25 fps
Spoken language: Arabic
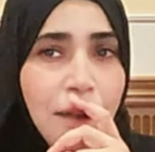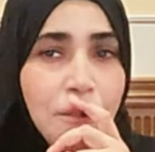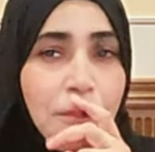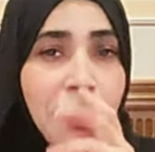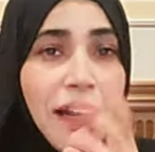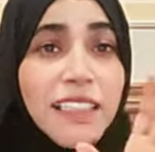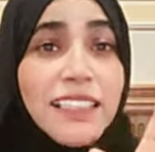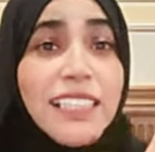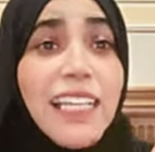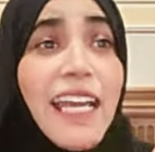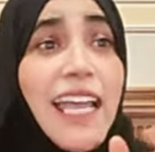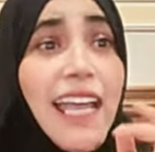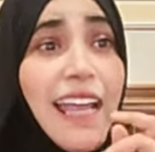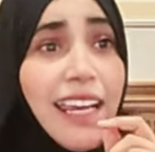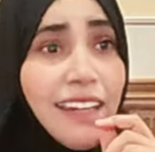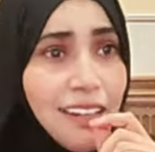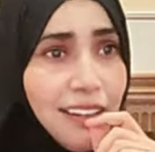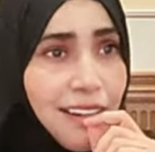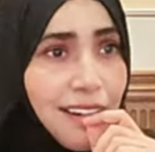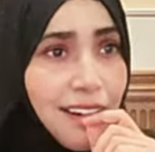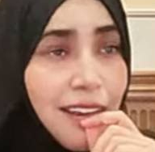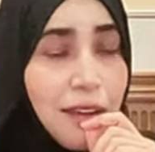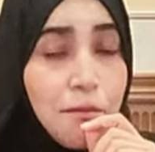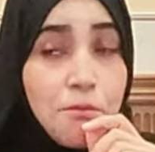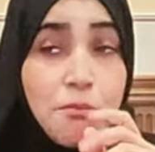بعدين
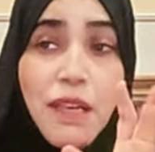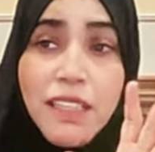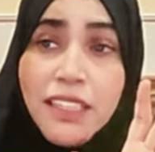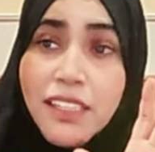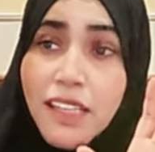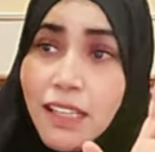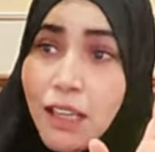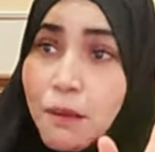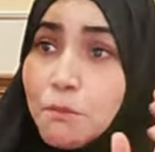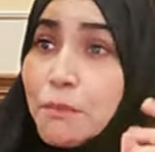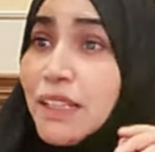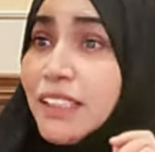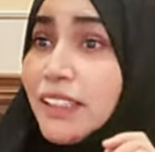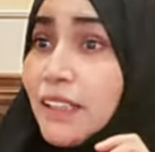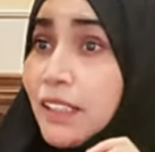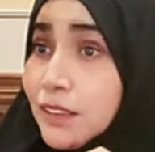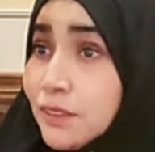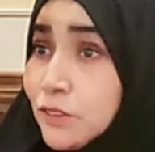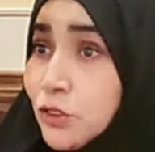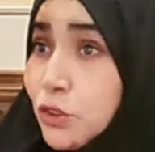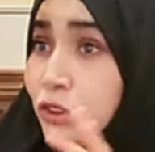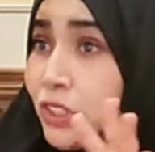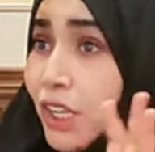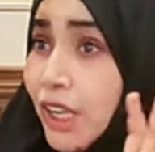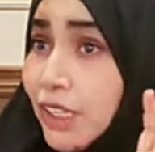متى متى
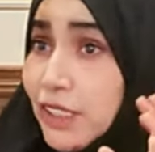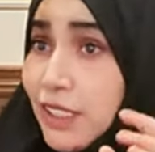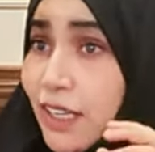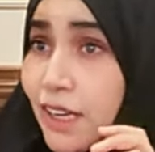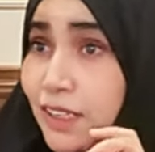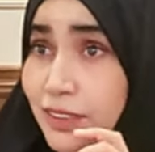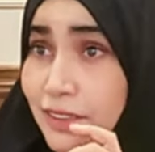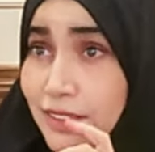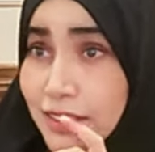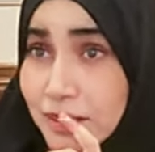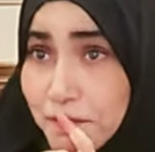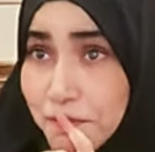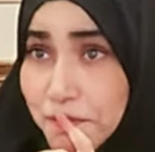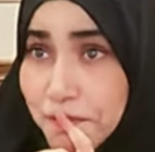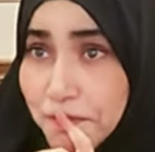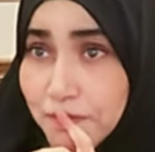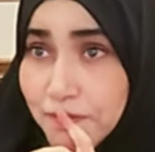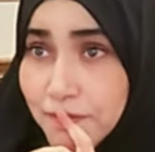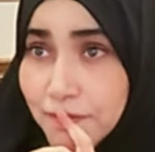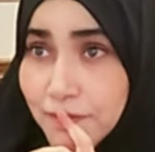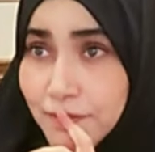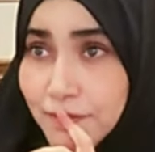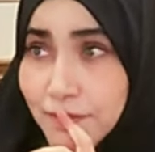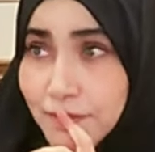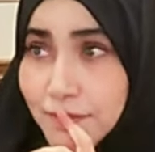عدت تغيرت
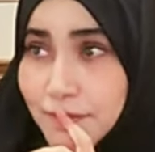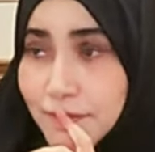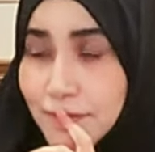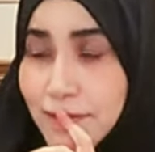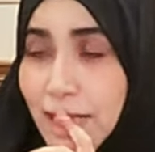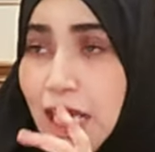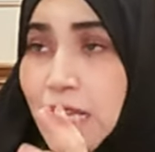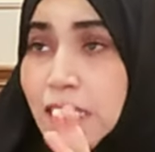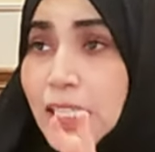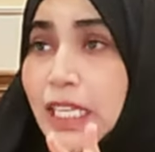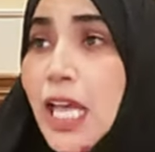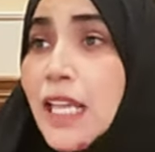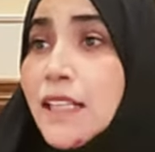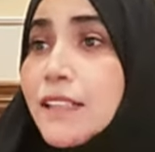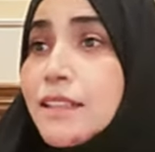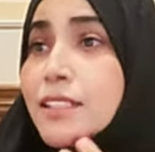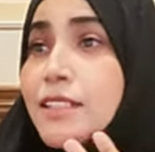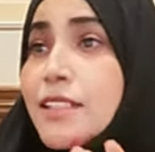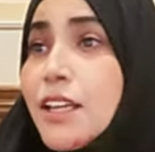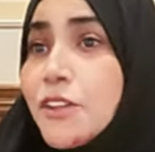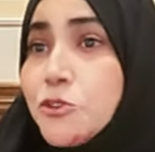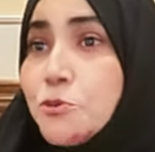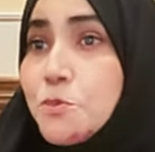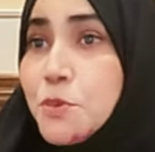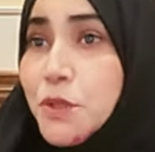كانت
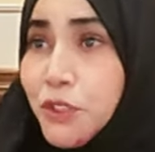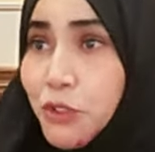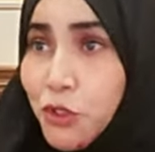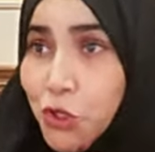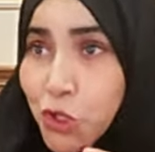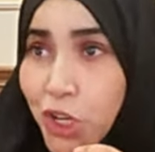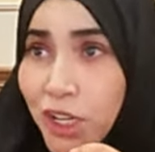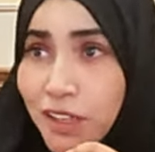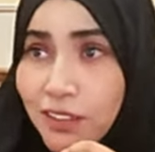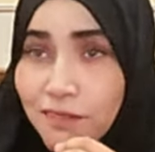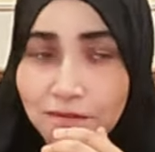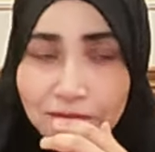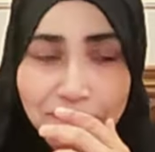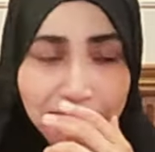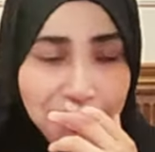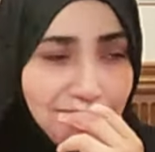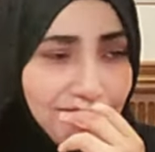هي تبيع شيء